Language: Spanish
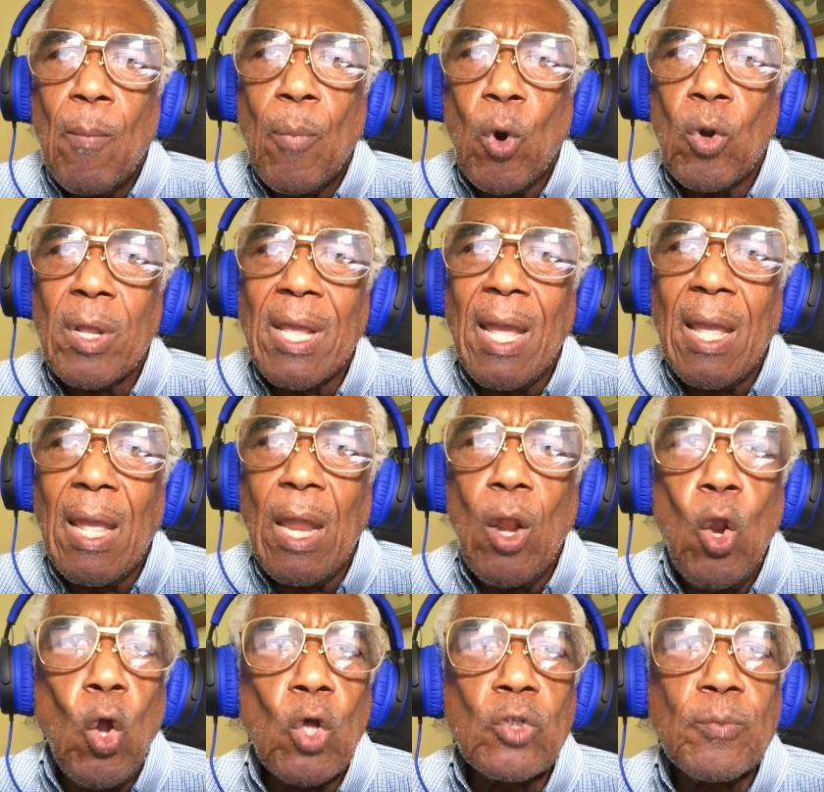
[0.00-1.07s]
porque
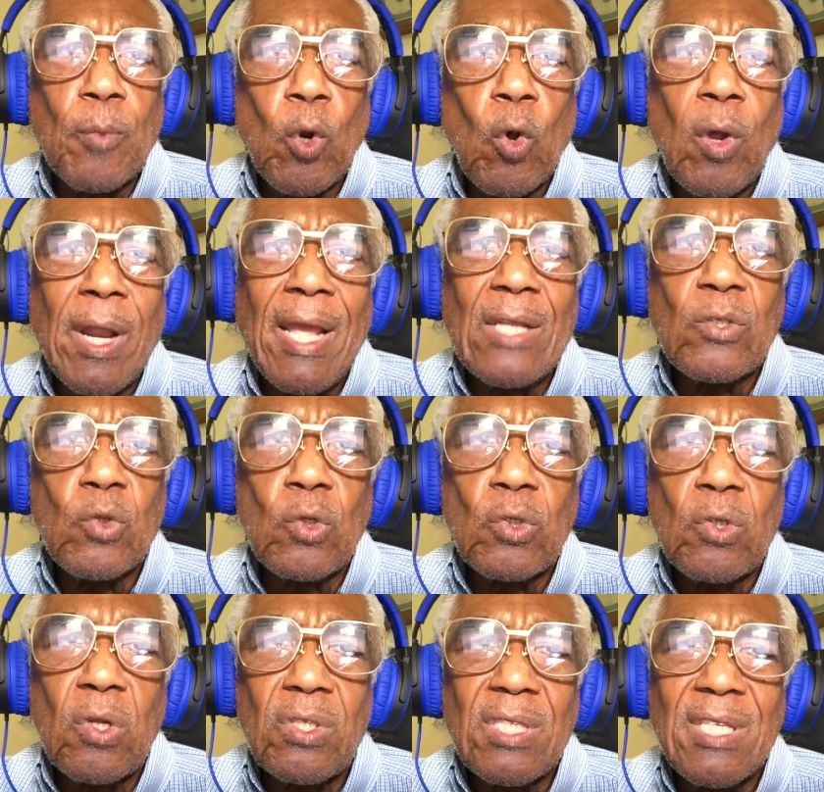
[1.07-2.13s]
los
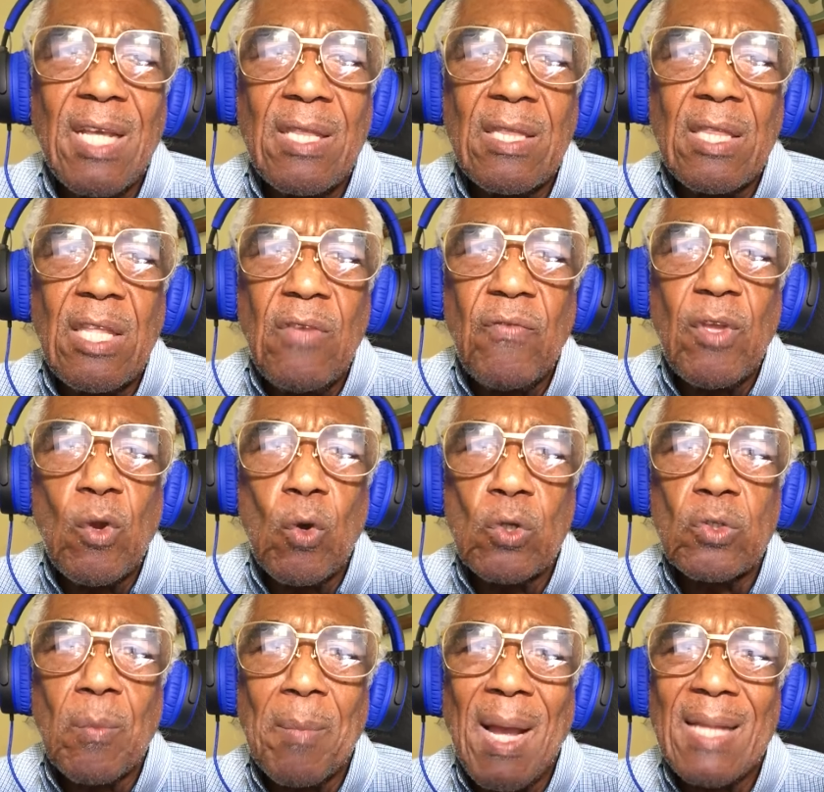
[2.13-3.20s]
progresos
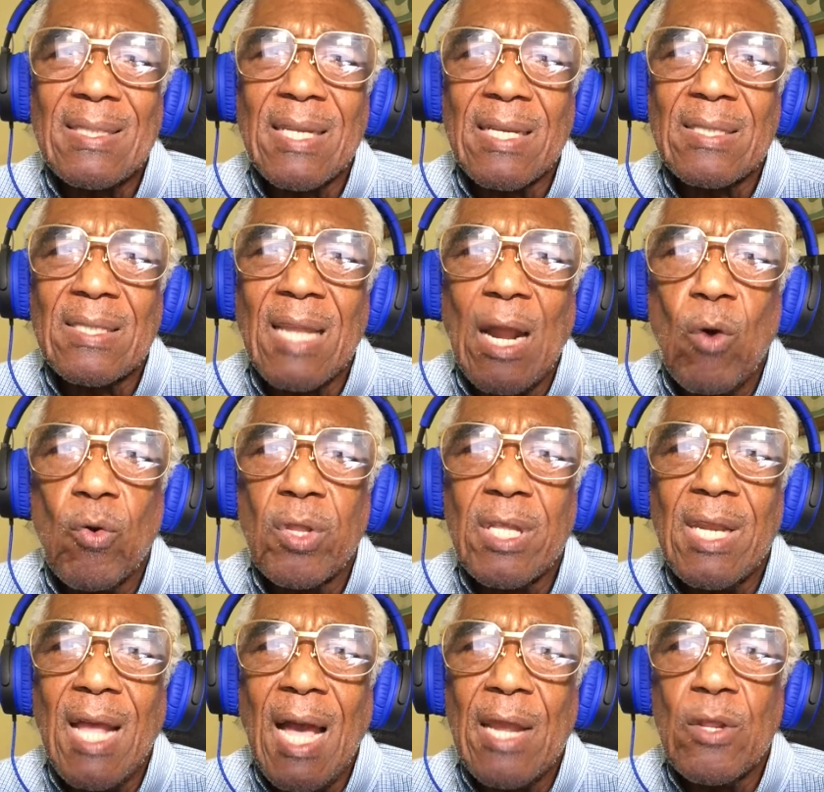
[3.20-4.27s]
científicos más
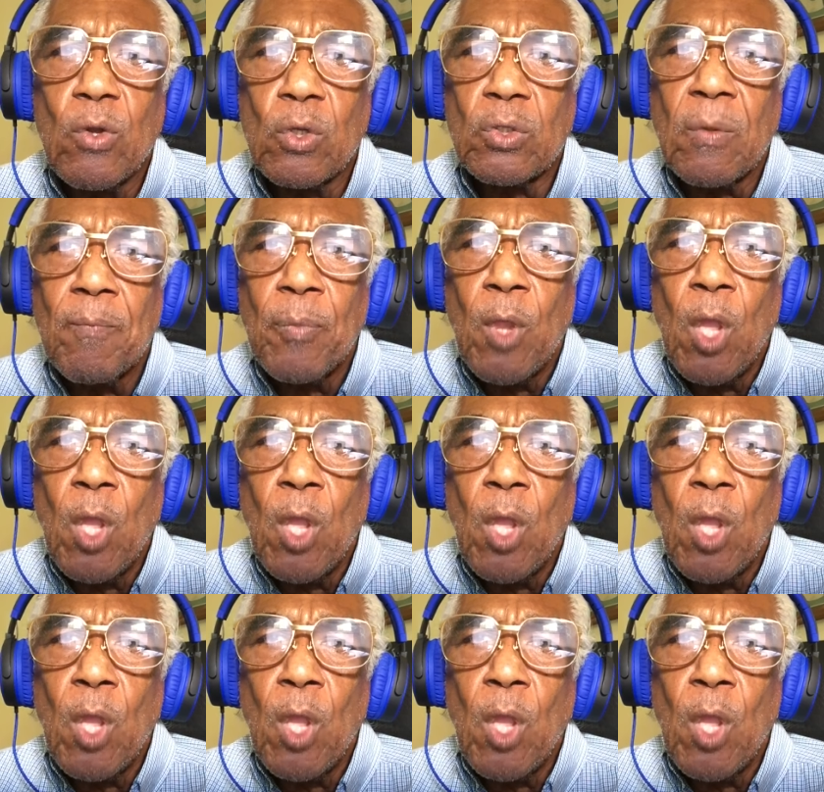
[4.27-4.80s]
extraordinarios